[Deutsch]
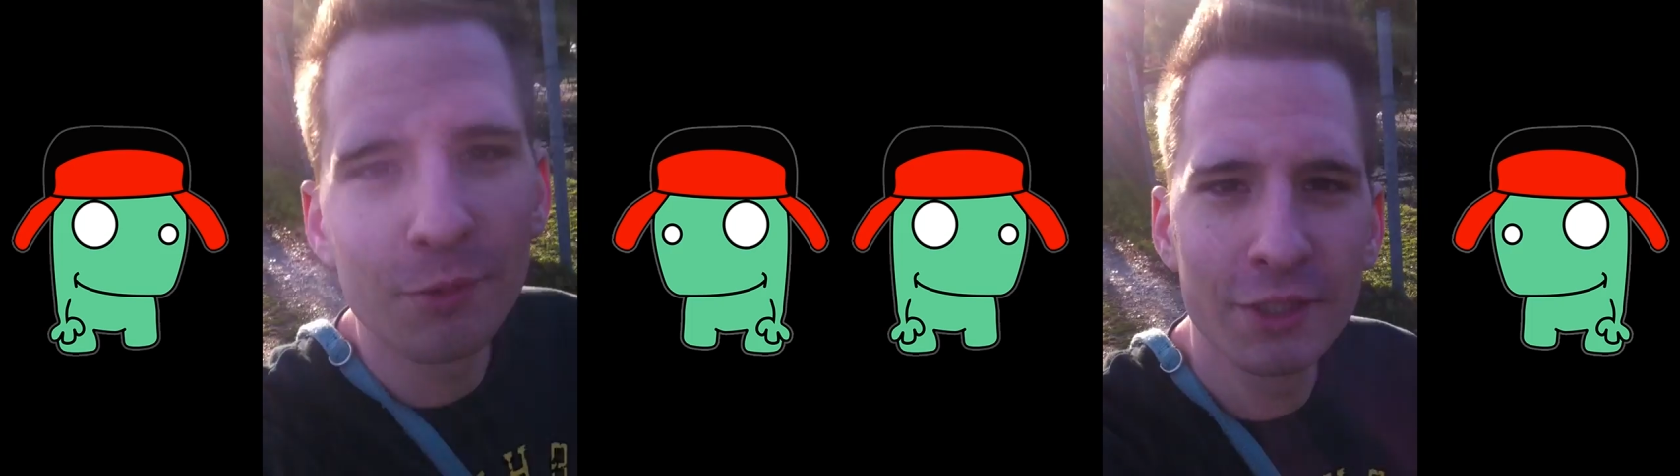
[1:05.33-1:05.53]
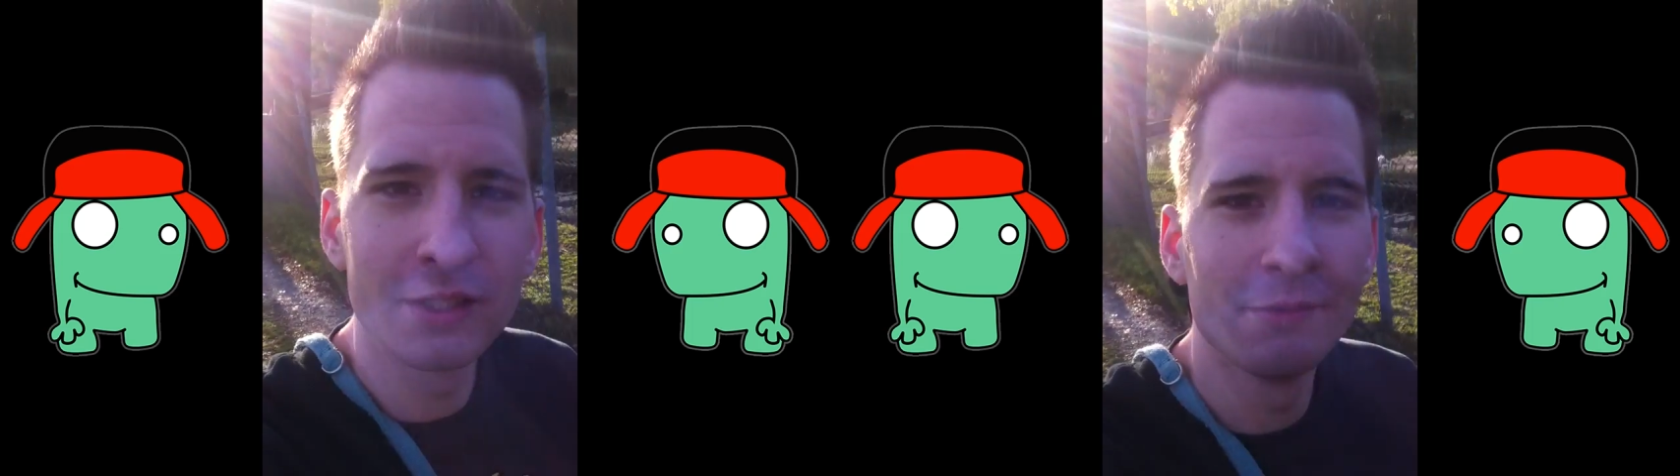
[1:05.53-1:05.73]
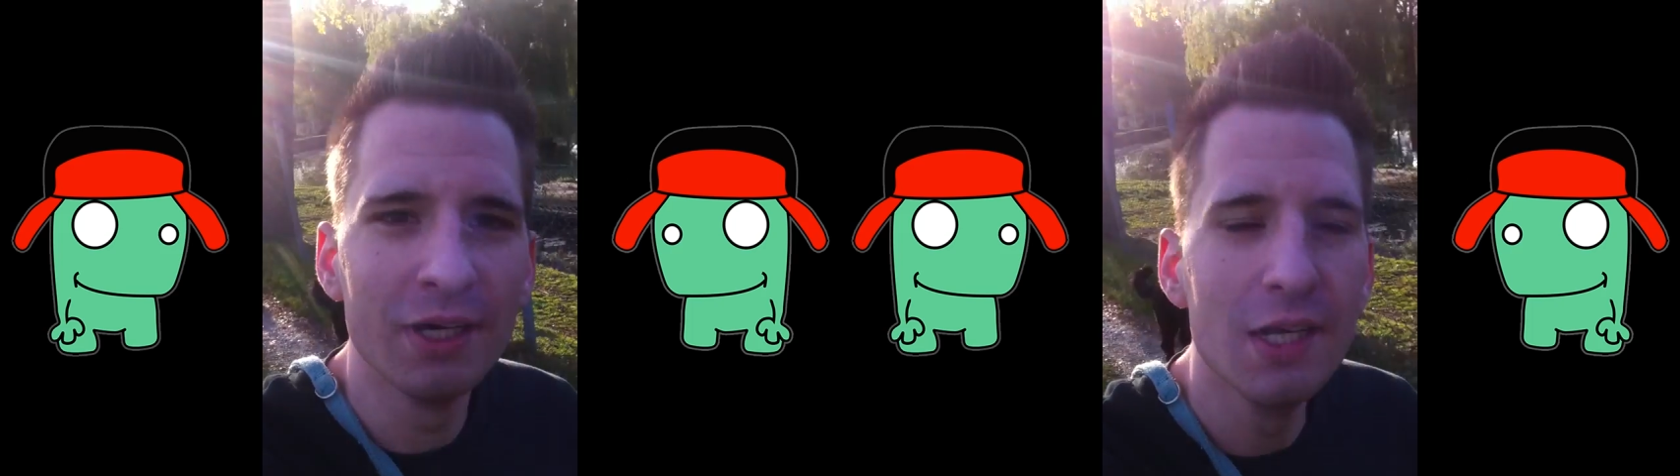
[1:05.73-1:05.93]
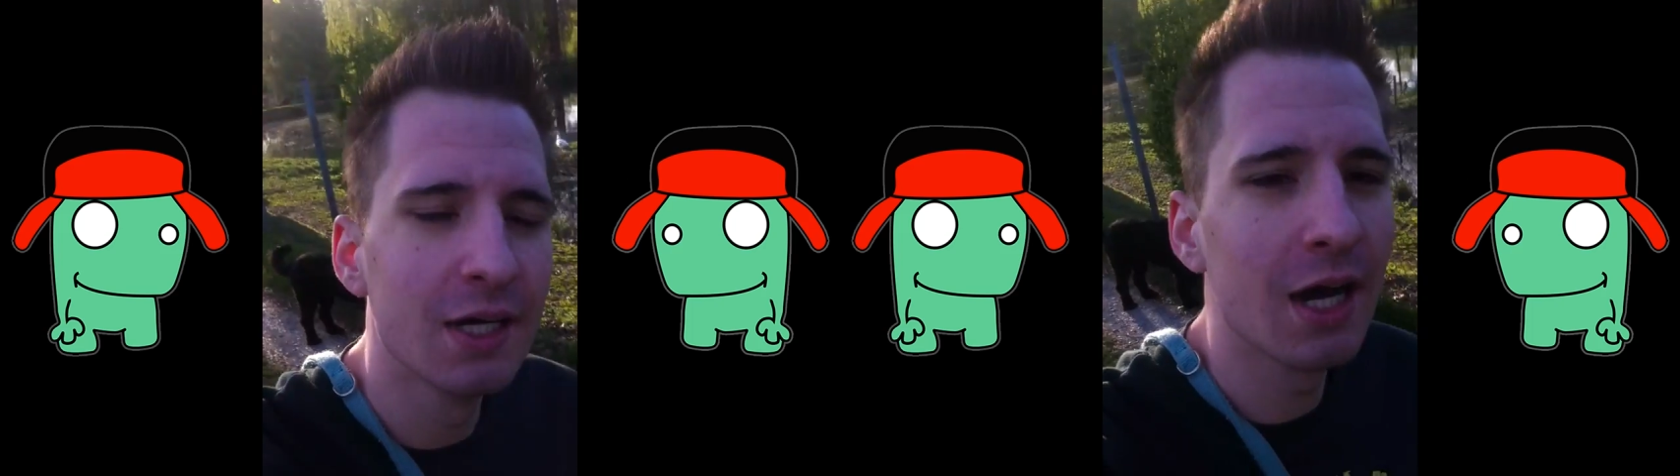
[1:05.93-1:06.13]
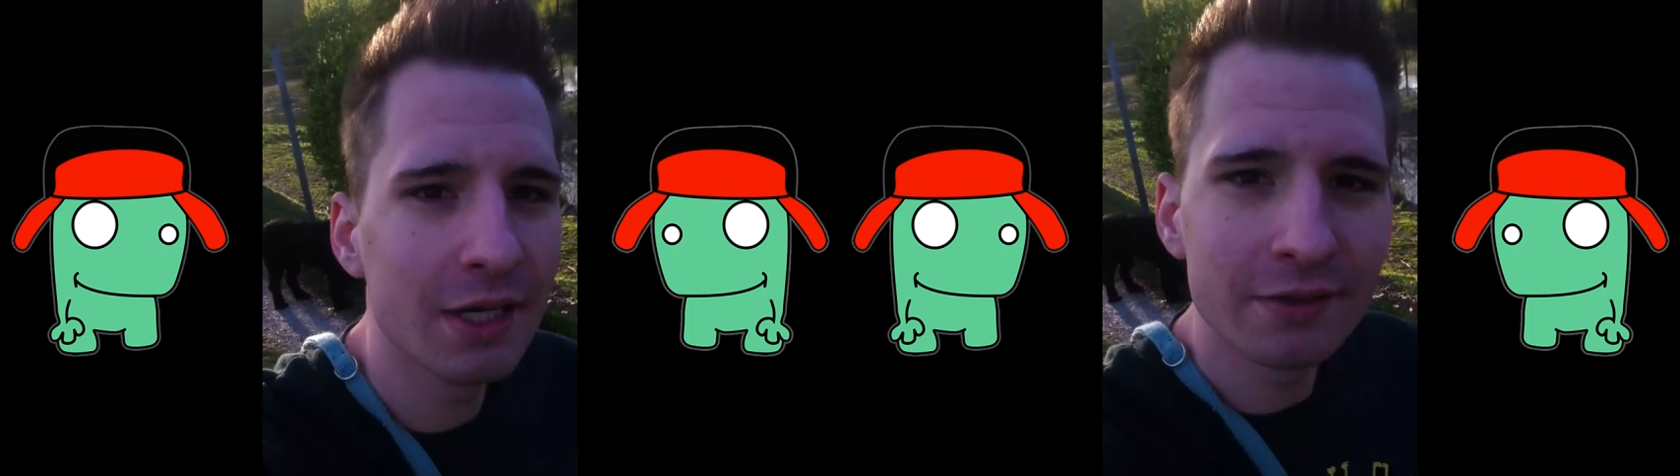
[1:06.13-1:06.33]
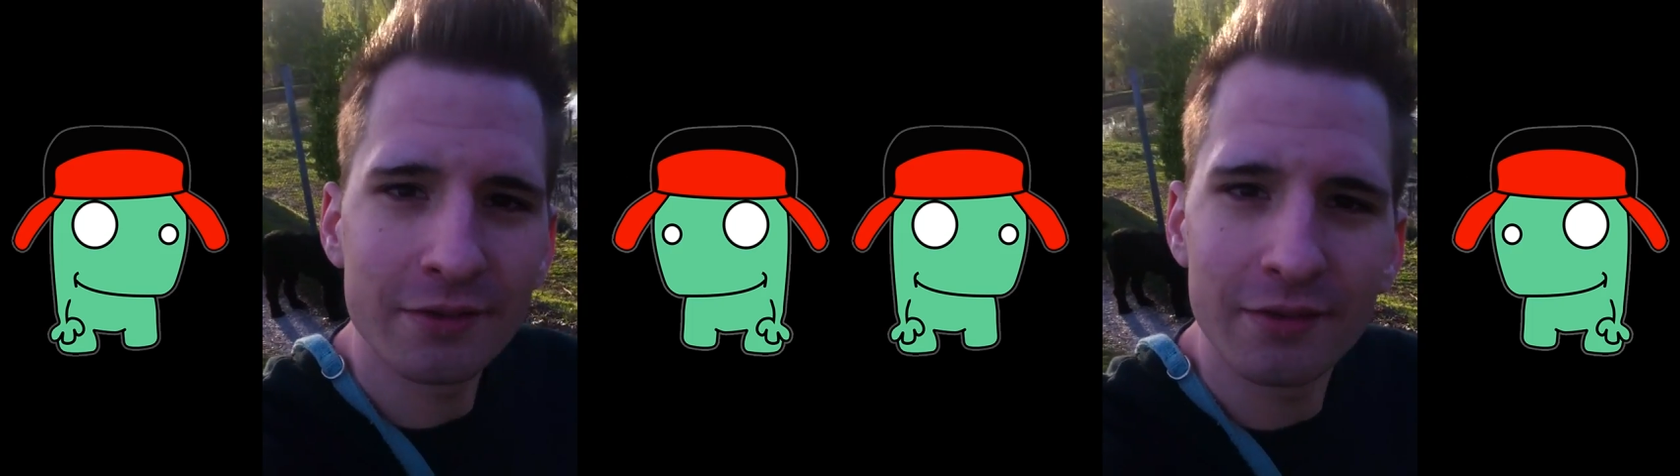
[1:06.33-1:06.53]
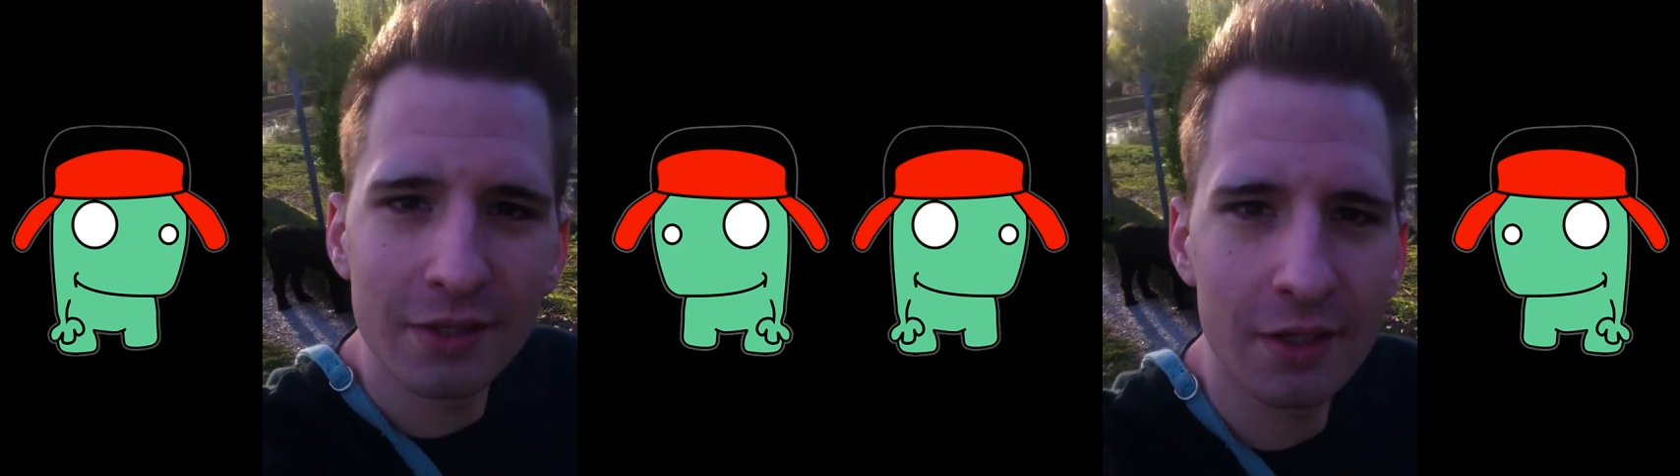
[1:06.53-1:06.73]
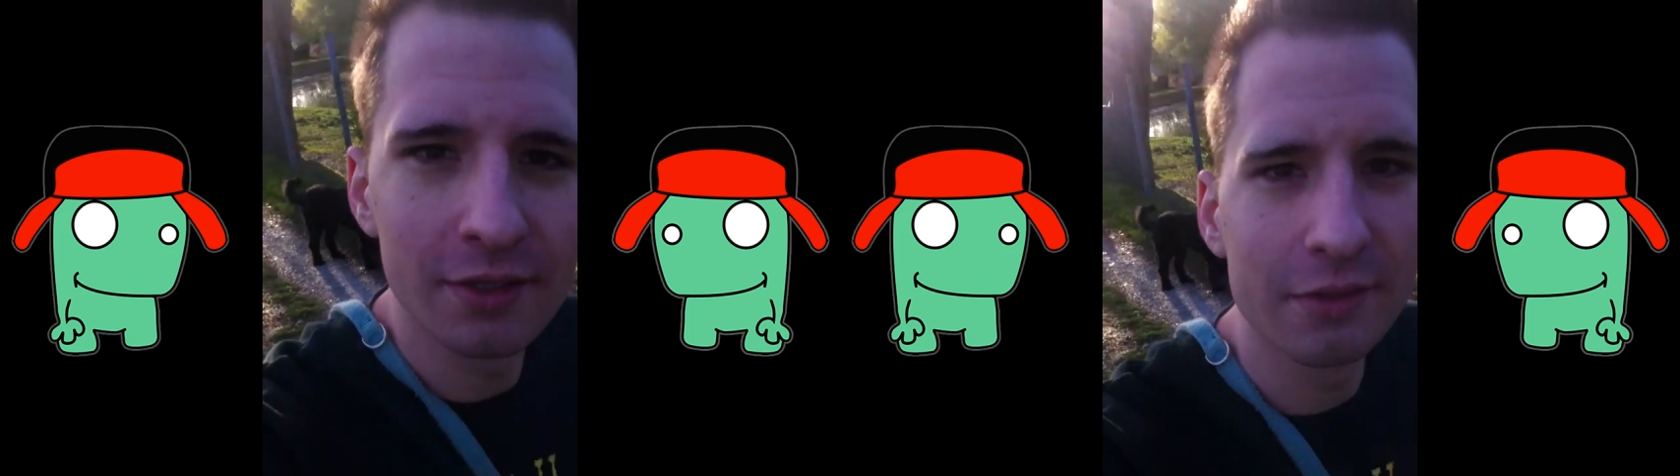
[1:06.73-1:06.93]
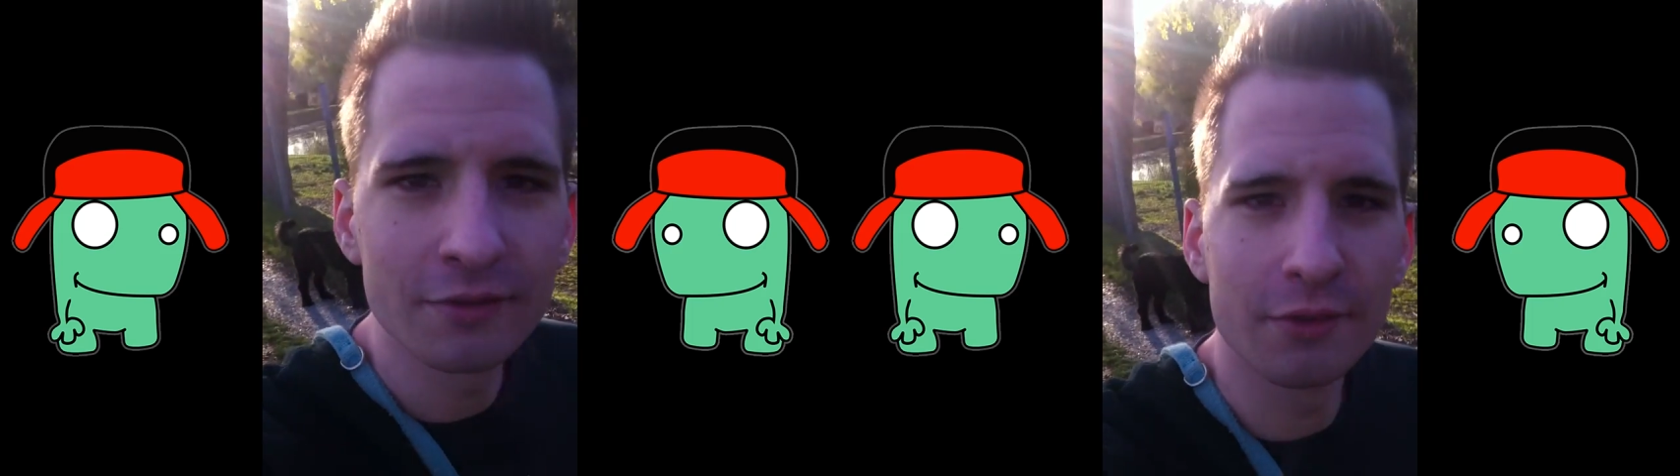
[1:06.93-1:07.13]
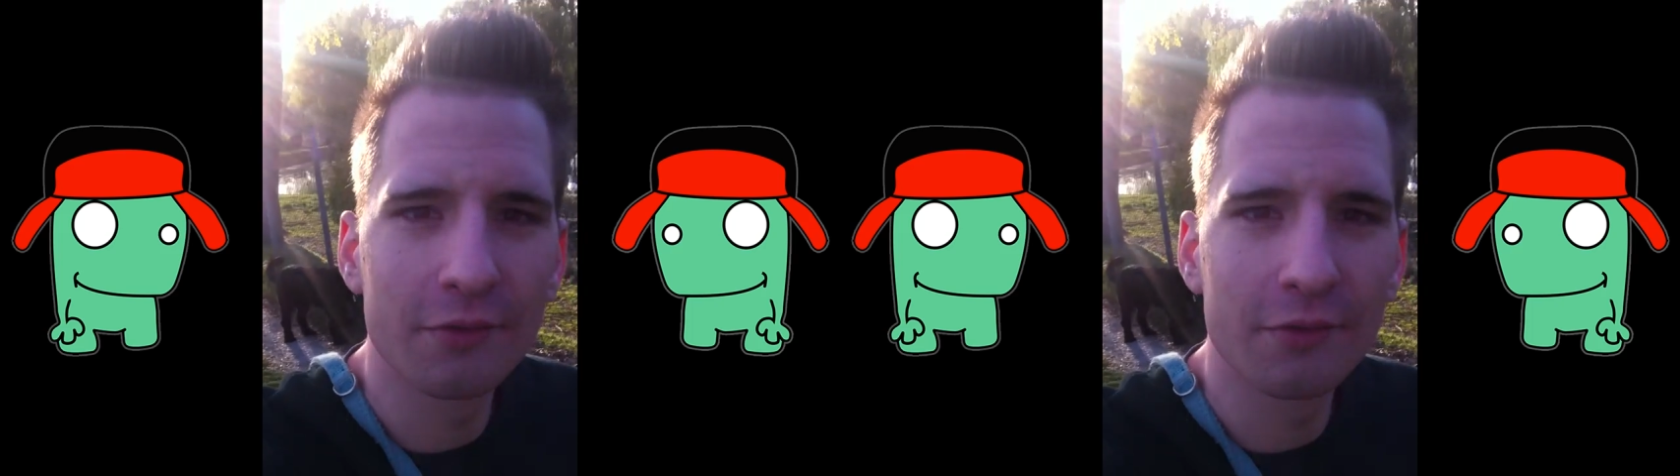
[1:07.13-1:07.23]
Wir haben heute Thema H1Z1.